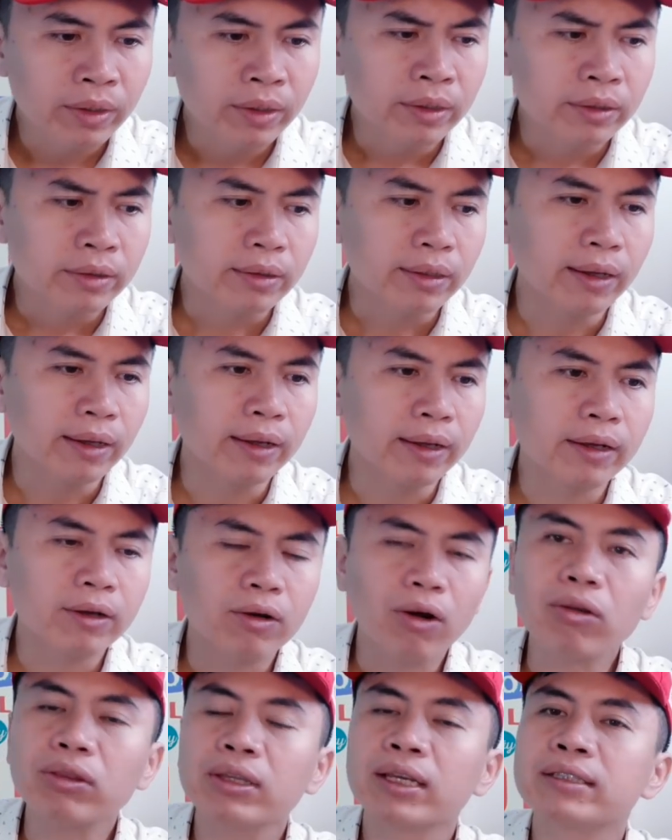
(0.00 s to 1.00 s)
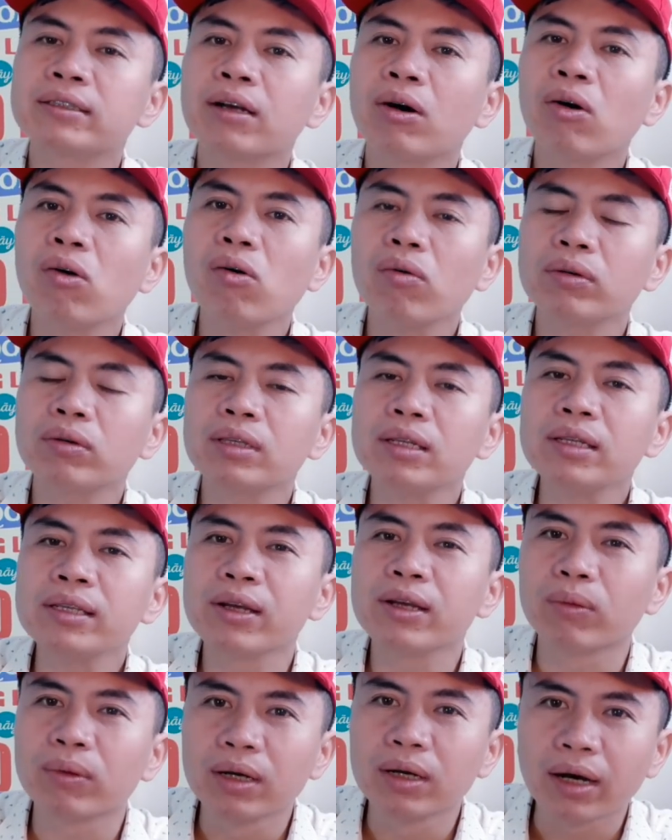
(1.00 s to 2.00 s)
thì có thể giấu rất
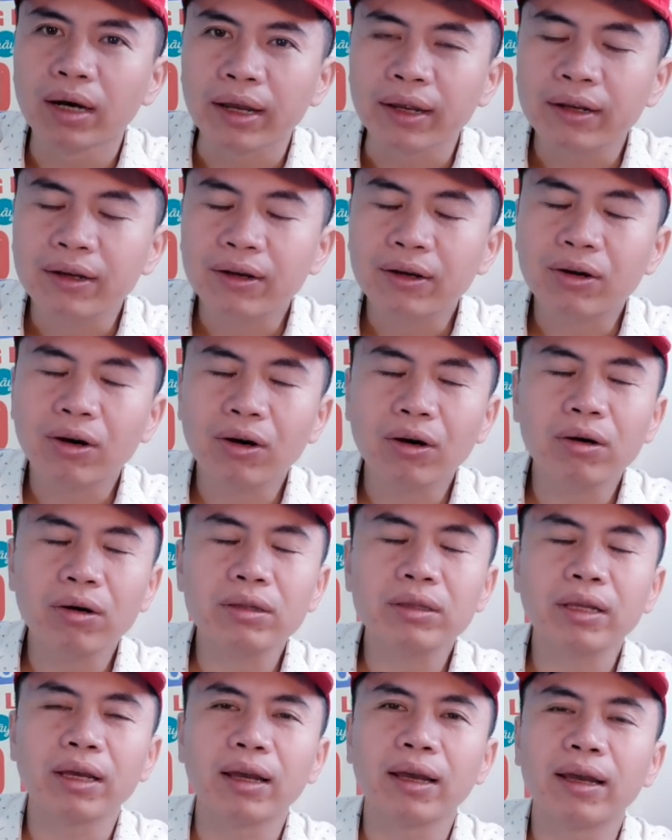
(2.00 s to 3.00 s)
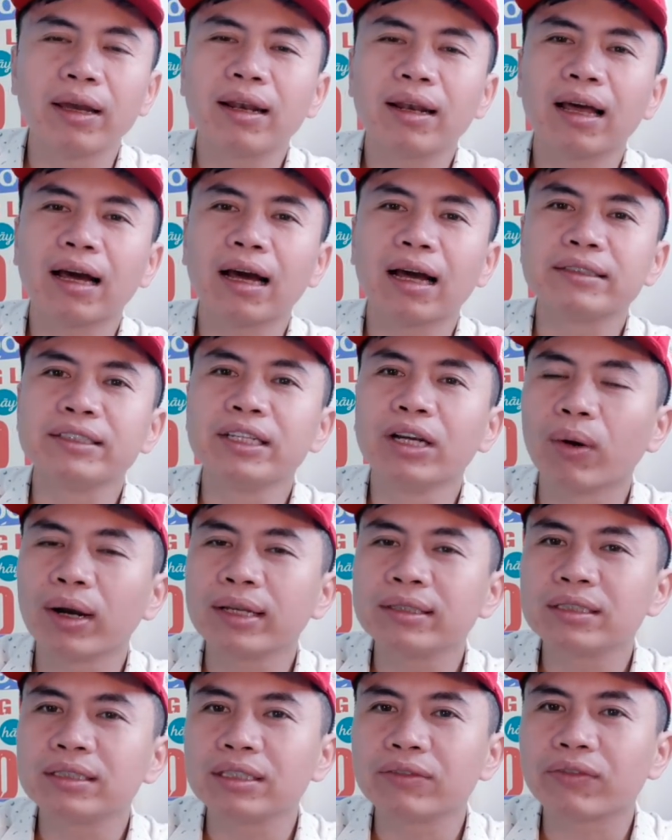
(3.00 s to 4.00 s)
nhiều người có thể là nhiều
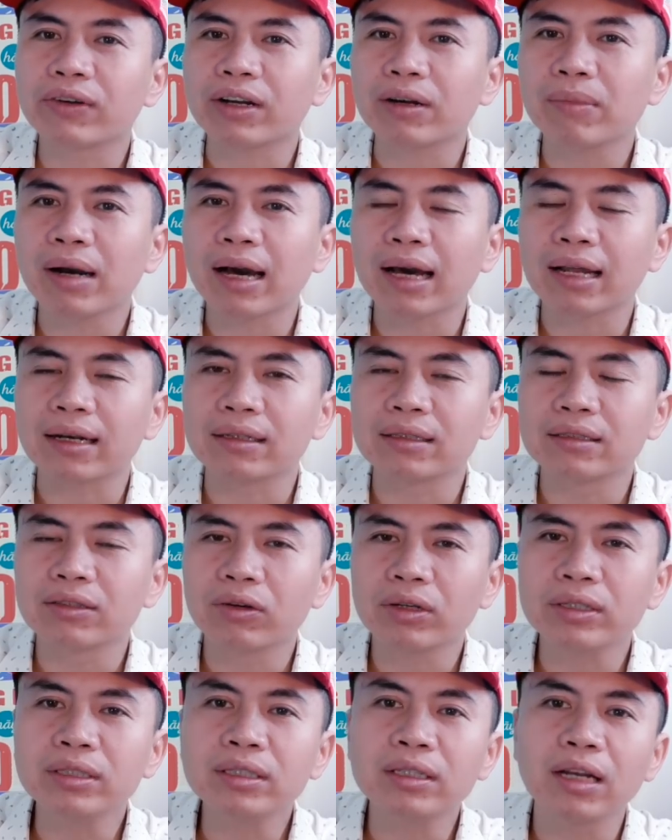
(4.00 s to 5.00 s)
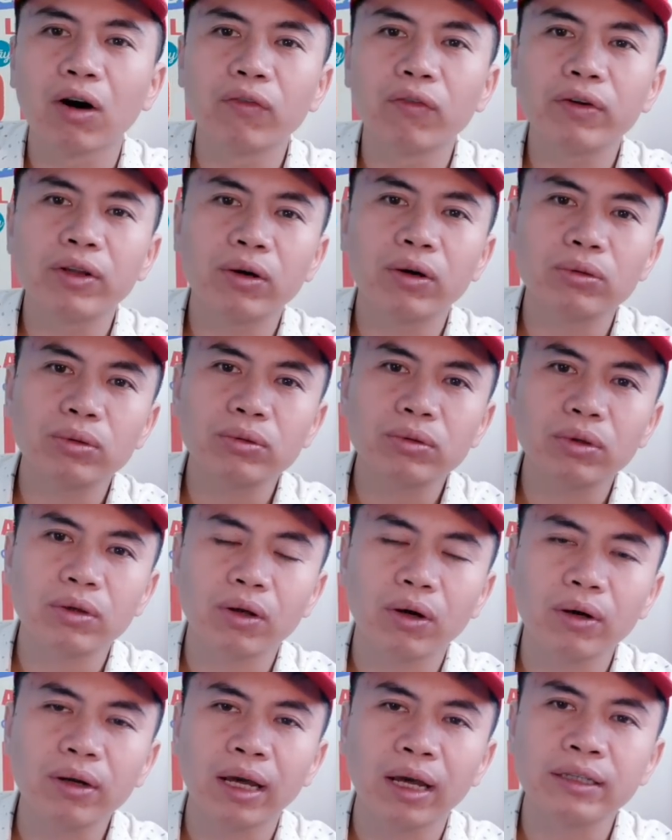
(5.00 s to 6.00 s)
anh chị và các bạn nói như đầu video chúng tôi
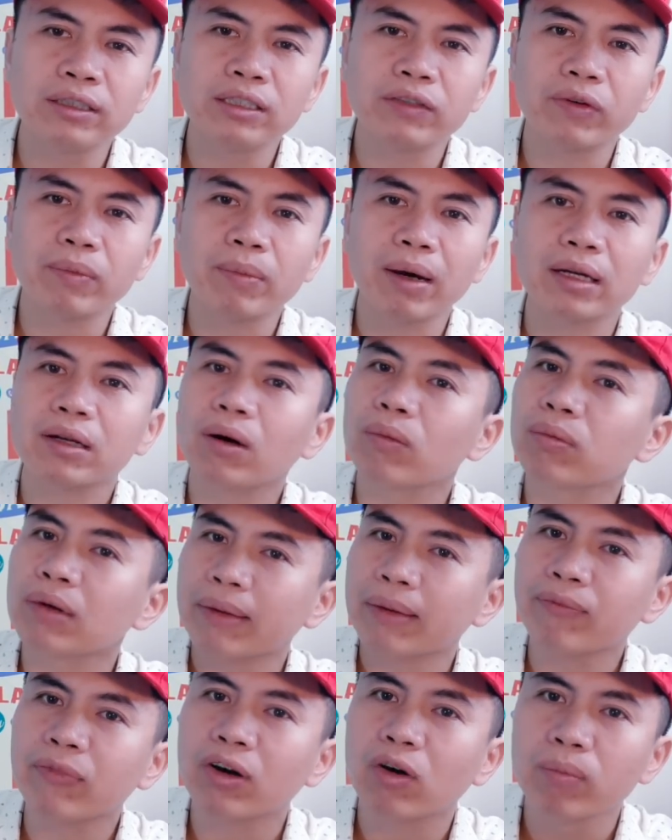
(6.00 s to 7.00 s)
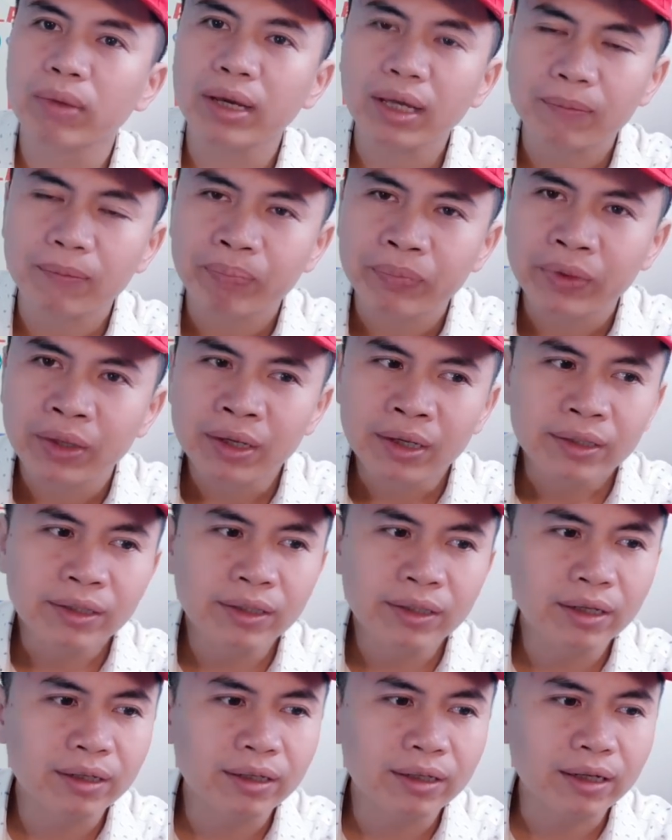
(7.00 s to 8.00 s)
nói là anh chị và các bạn không nắm không biết
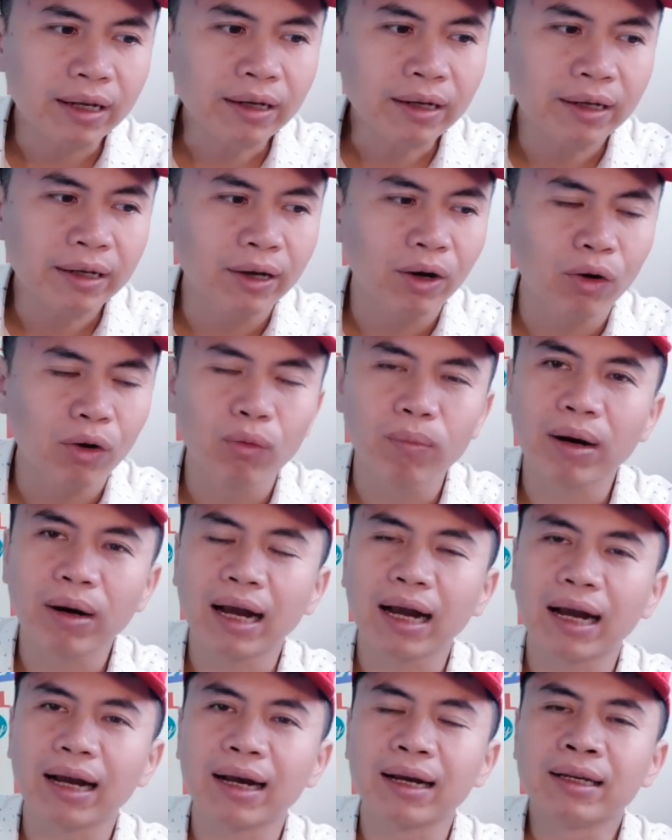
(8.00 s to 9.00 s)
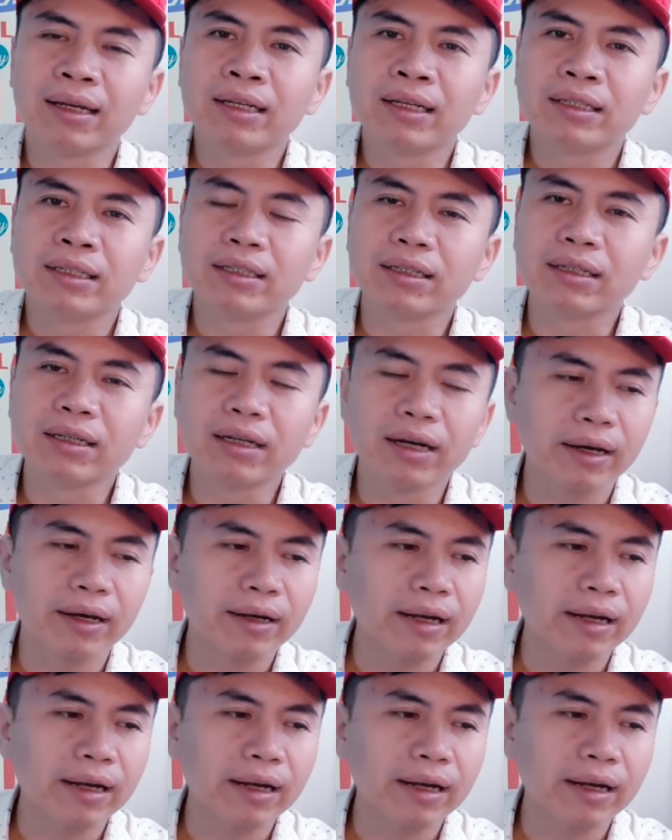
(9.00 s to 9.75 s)
nhưng cái điều mà những người đã